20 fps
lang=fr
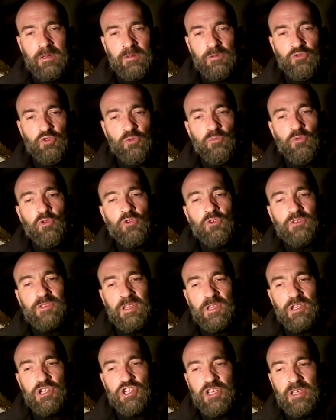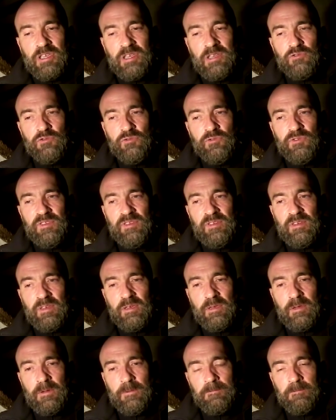De mon côté, j'ai
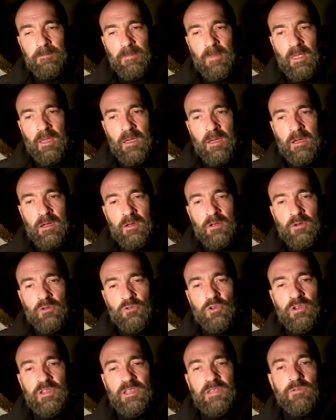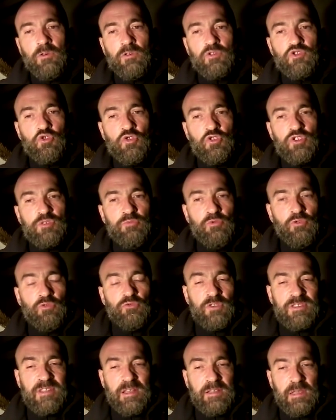étudié le livre The Lost Book
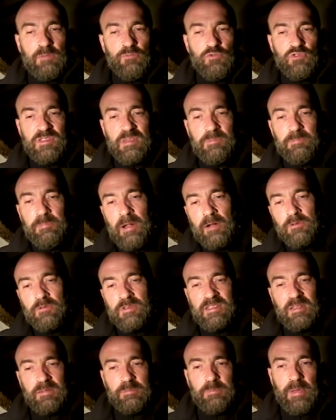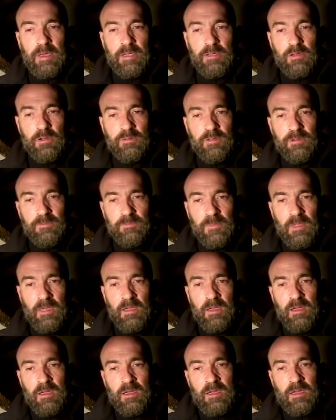Nostradamus qui parle de cette période
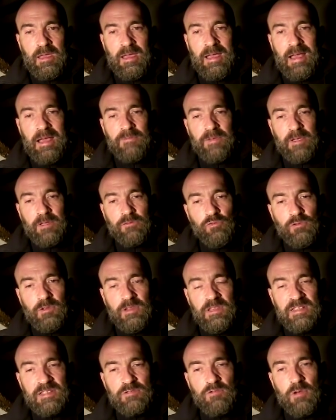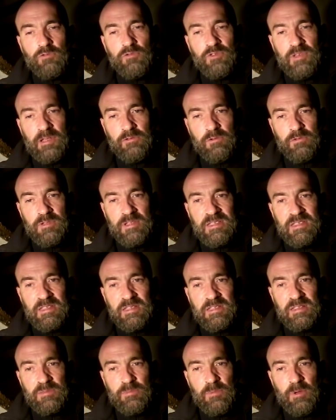avec toute l'histoire du
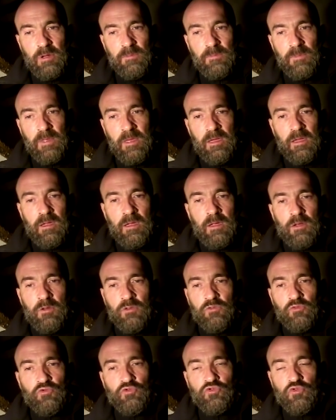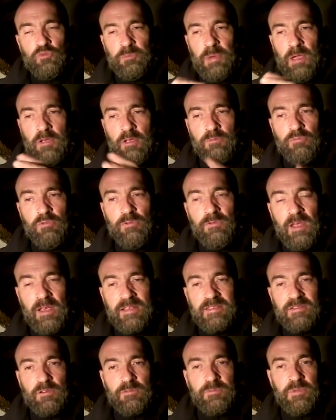catholicisme. Toute une période
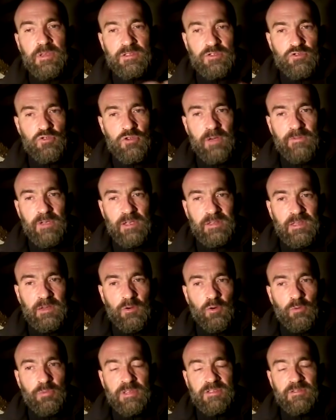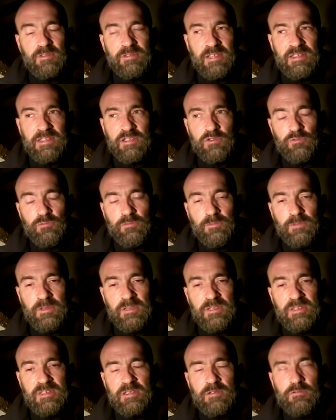bouleversante, bien sûr, avec des représentations
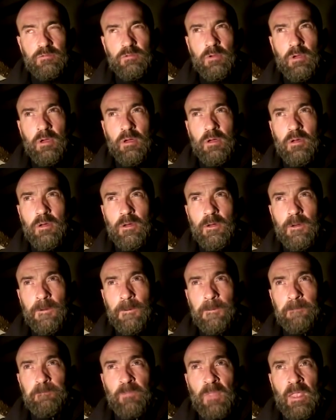qui sont euh,